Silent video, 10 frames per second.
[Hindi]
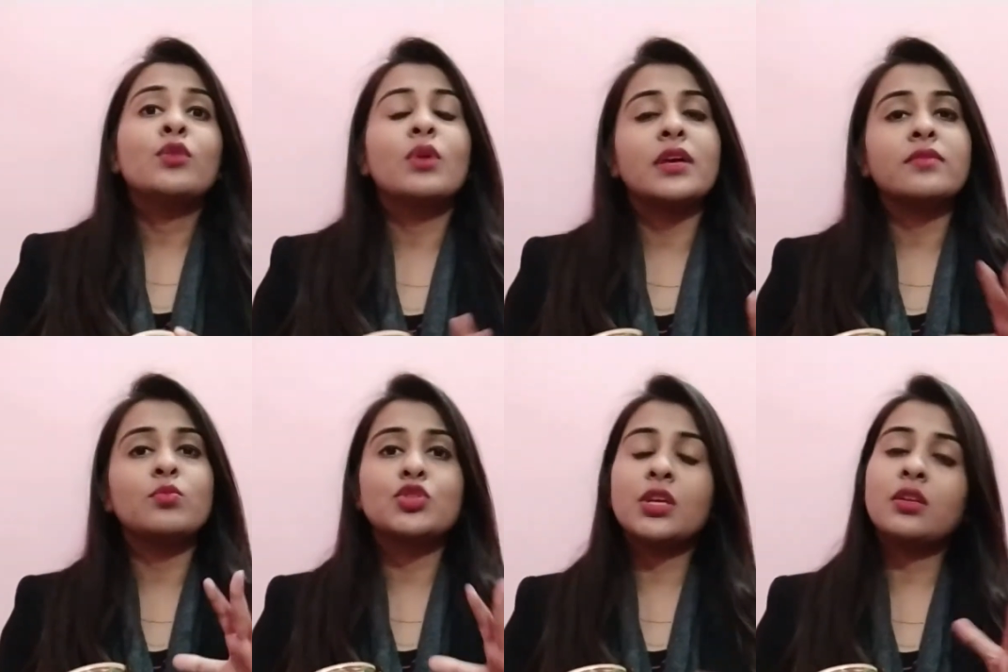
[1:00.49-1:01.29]
तो गाइज
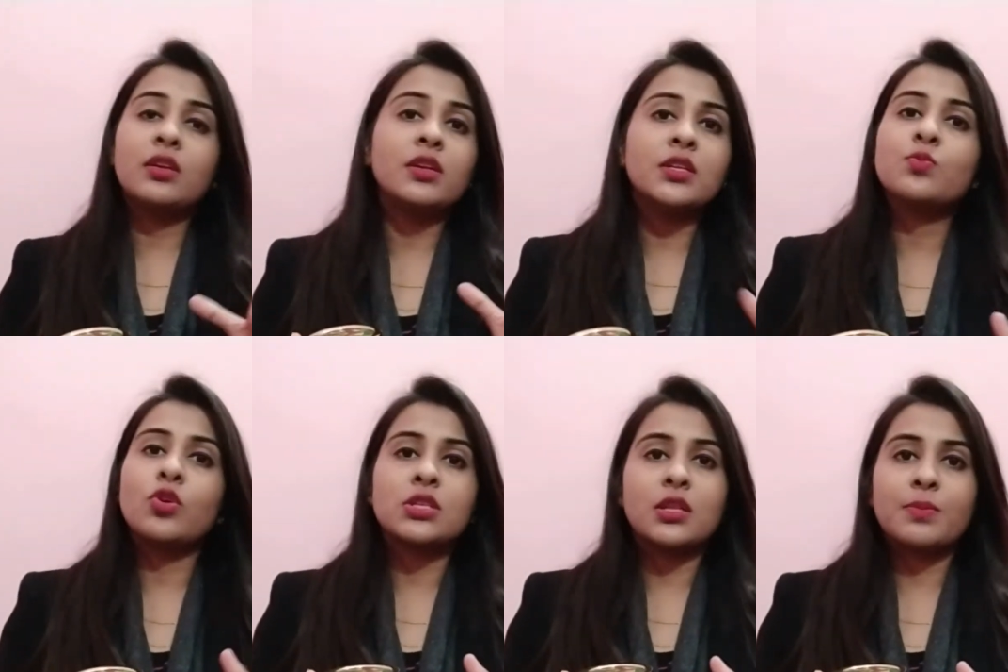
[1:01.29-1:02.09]
मुझे इंग्रीडियंट्स
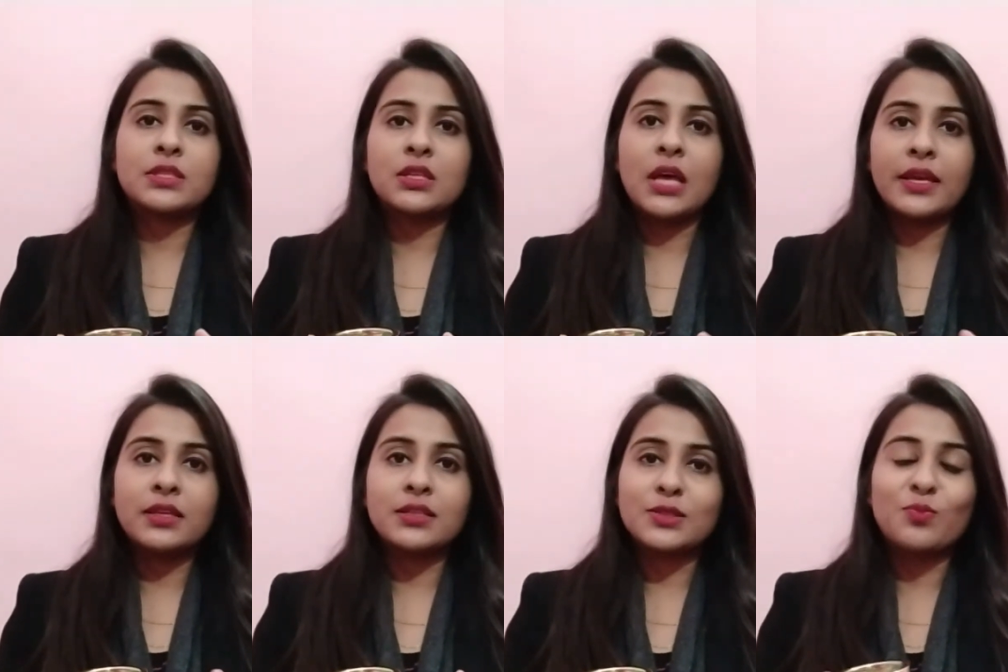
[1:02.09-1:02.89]
बहुत ज्यादा पसंद आए
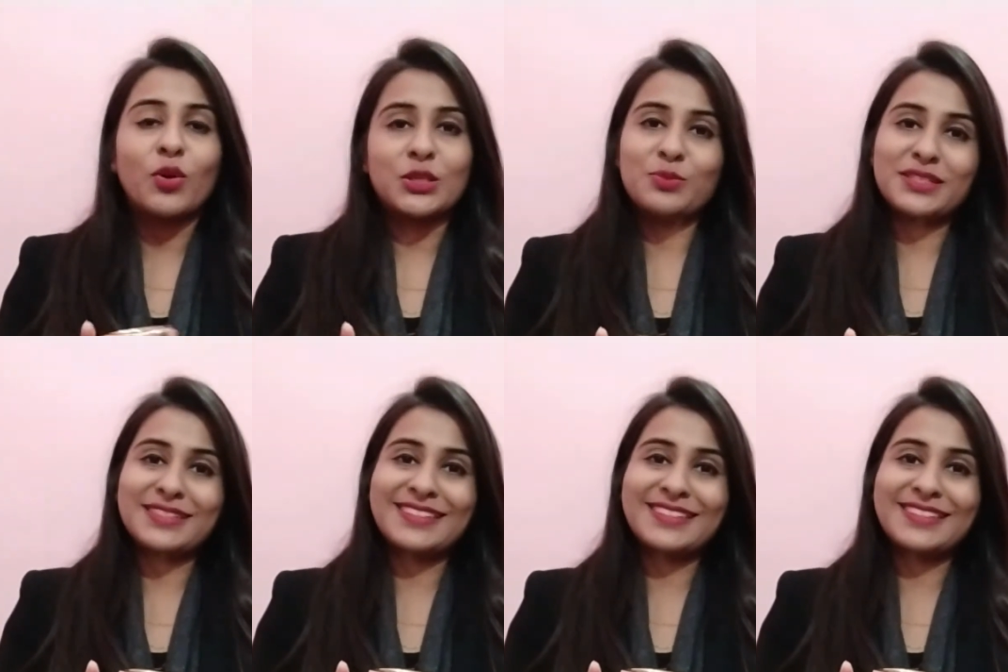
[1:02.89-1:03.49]
इस बॉडी बटर